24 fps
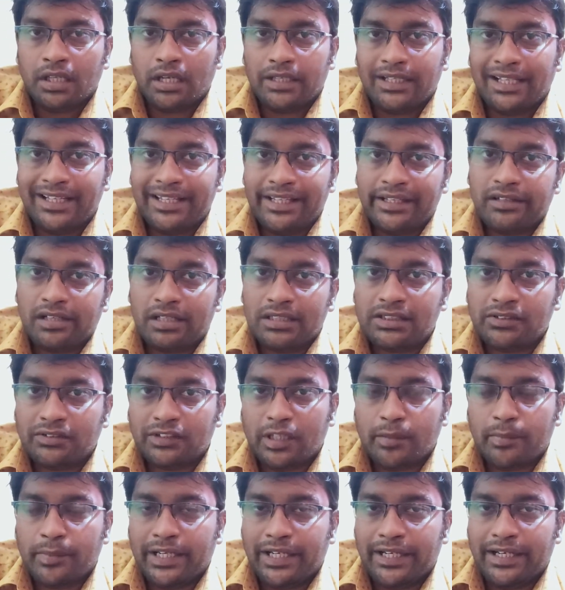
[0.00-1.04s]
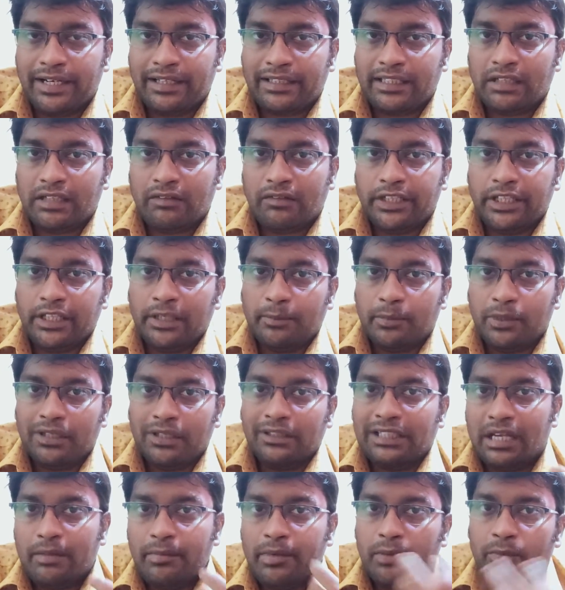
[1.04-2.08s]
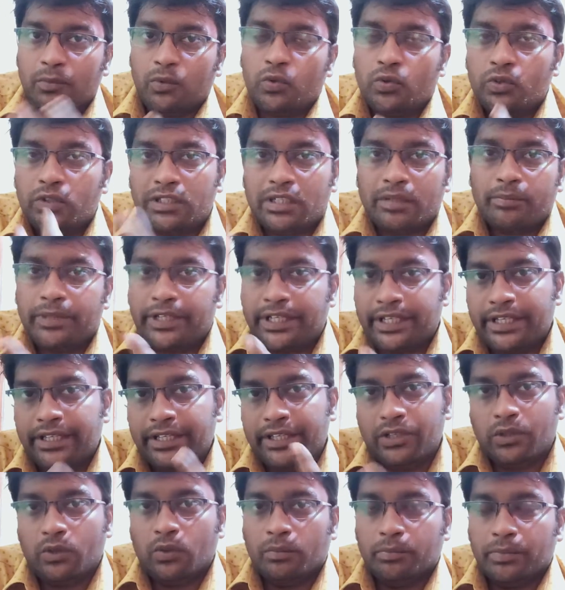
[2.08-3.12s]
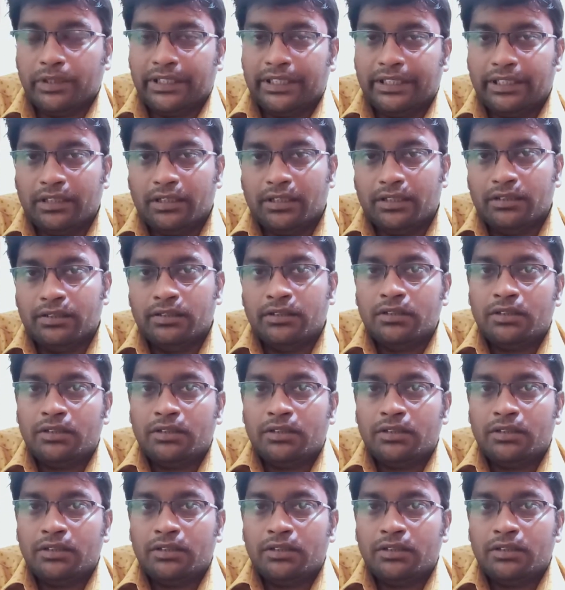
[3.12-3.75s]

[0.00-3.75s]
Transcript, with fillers: நிறைய காசு வந்து நம்ம நிறைய இடத்துல வாங்கியிருப்போம்ல அது எல்லாமே நம்ம கொடுக்குற மாதிரியே இருக்கும் பார்த்தீங்களா